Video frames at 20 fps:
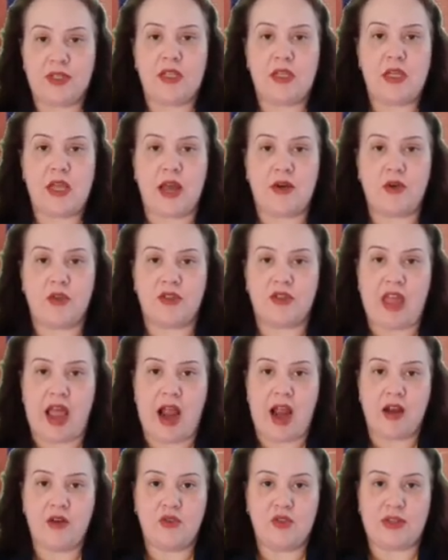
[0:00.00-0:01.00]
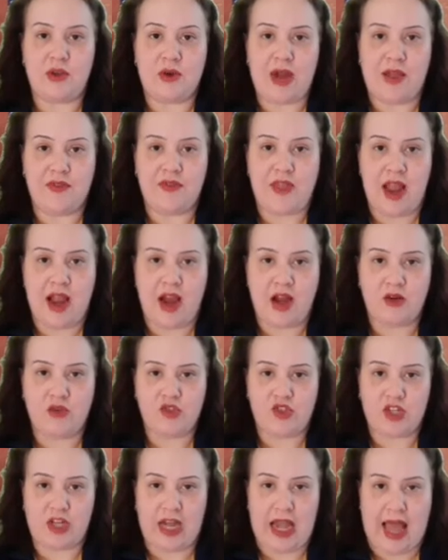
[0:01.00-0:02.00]
e anotar no seu caderno
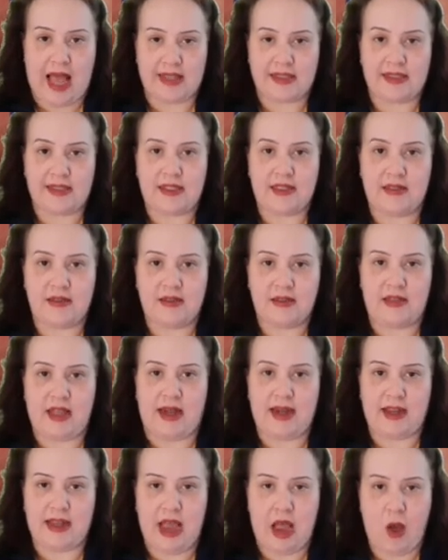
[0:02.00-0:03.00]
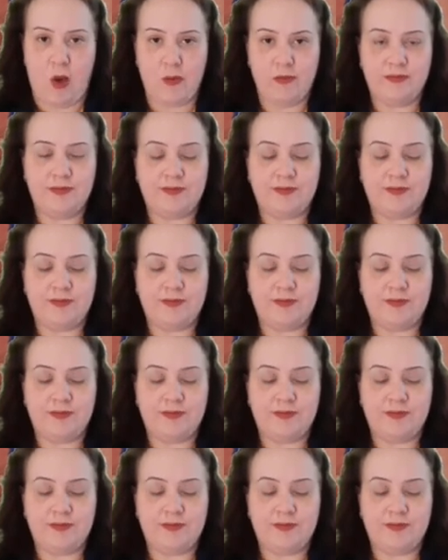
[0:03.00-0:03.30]
de classe, tá legal?